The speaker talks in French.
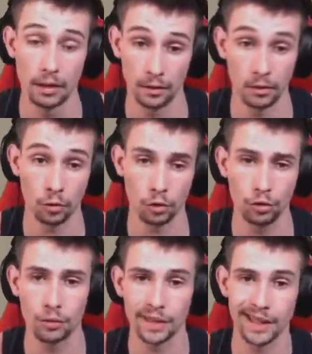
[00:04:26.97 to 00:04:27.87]
en, jeu,
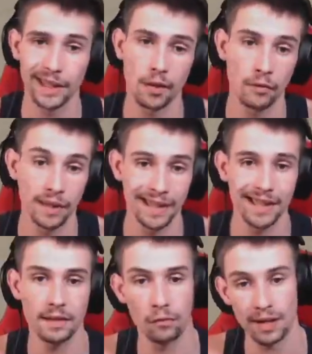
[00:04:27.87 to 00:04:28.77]
on, est, on va être
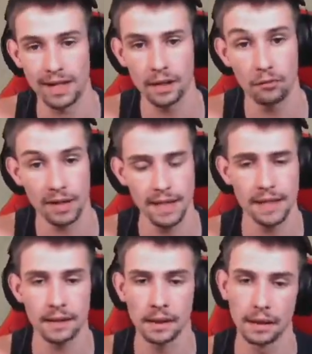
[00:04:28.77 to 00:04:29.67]
4, voire 5, voire
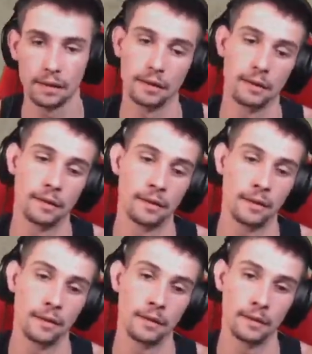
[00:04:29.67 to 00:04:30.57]
6.
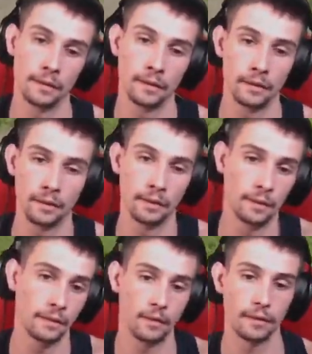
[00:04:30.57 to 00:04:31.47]
Euh, ah
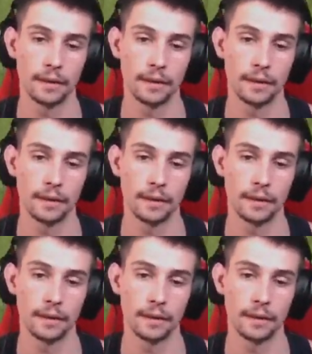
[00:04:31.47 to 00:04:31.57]
c'est bon.